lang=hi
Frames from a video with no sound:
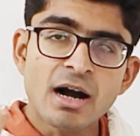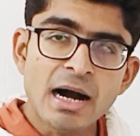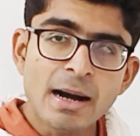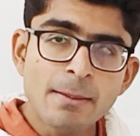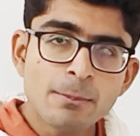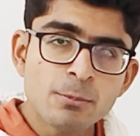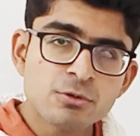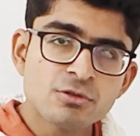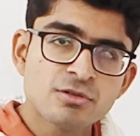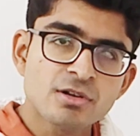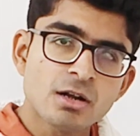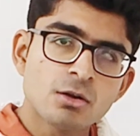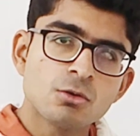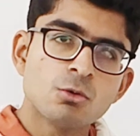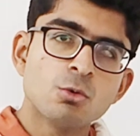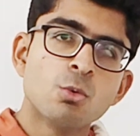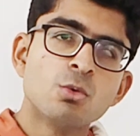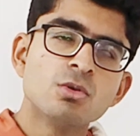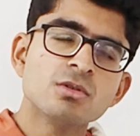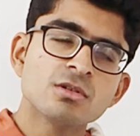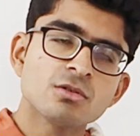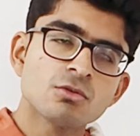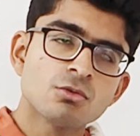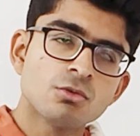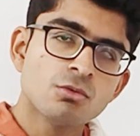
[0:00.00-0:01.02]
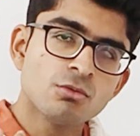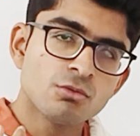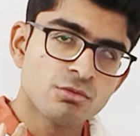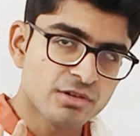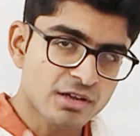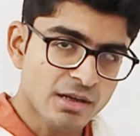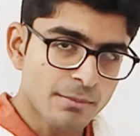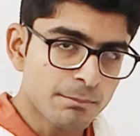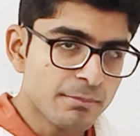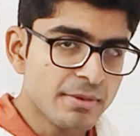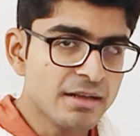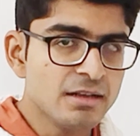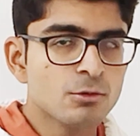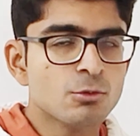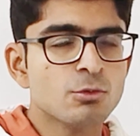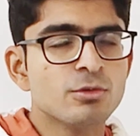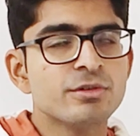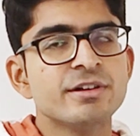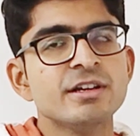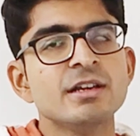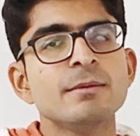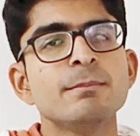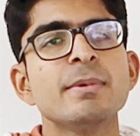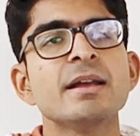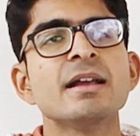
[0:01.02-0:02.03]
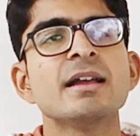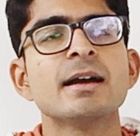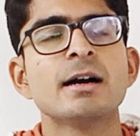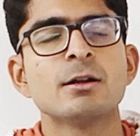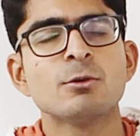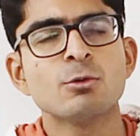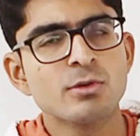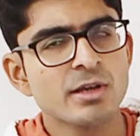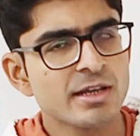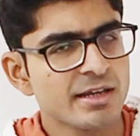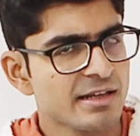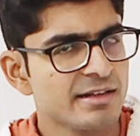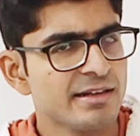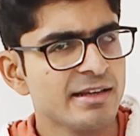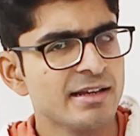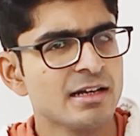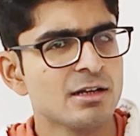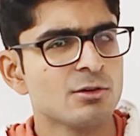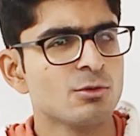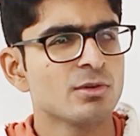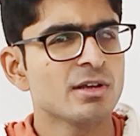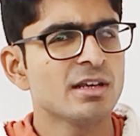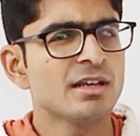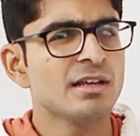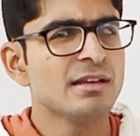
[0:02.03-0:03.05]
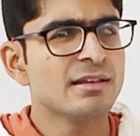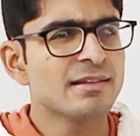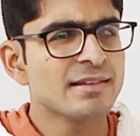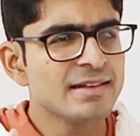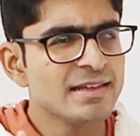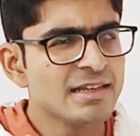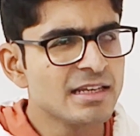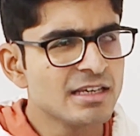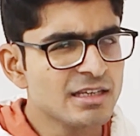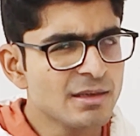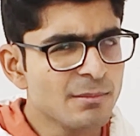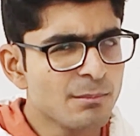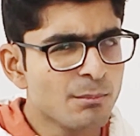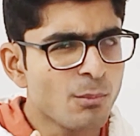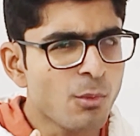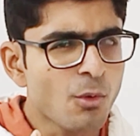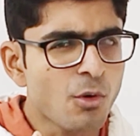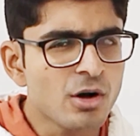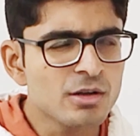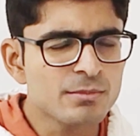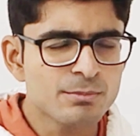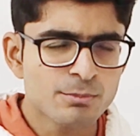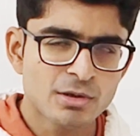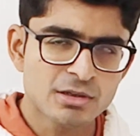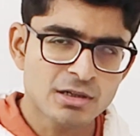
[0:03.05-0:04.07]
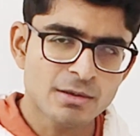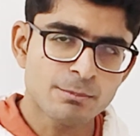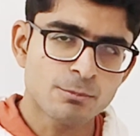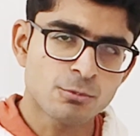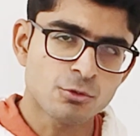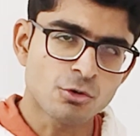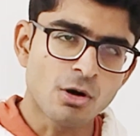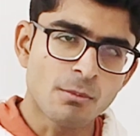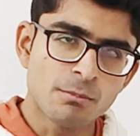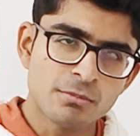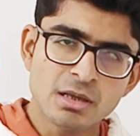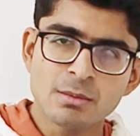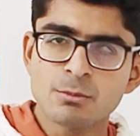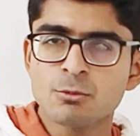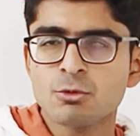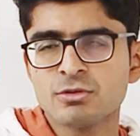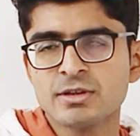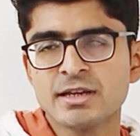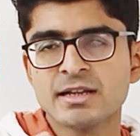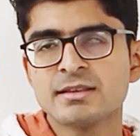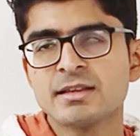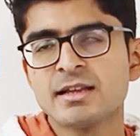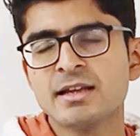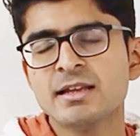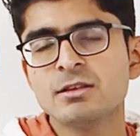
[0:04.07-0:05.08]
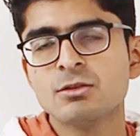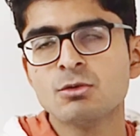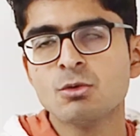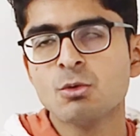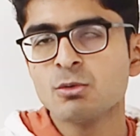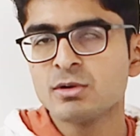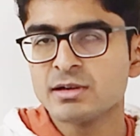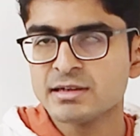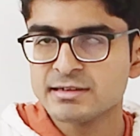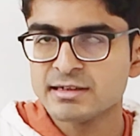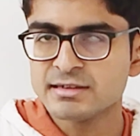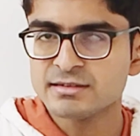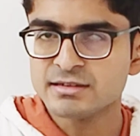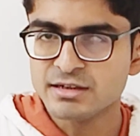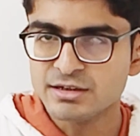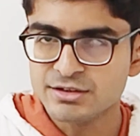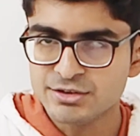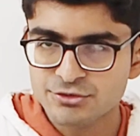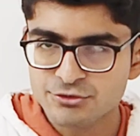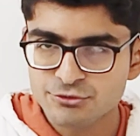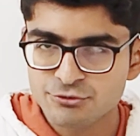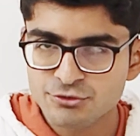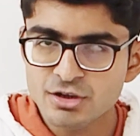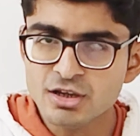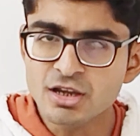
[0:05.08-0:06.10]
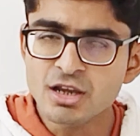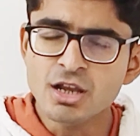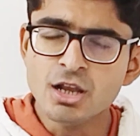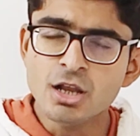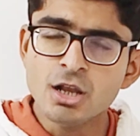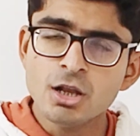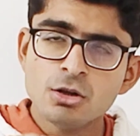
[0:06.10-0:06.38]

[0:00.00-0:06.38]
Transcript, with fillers: तो आप उसका लोन को उसके बिल को रीपे करोगे कि नहीं करोगे इसलिए ये बहुत बड़ा प्रॉब्लम हो जाता है नो क्रेडिट हिस्ट्री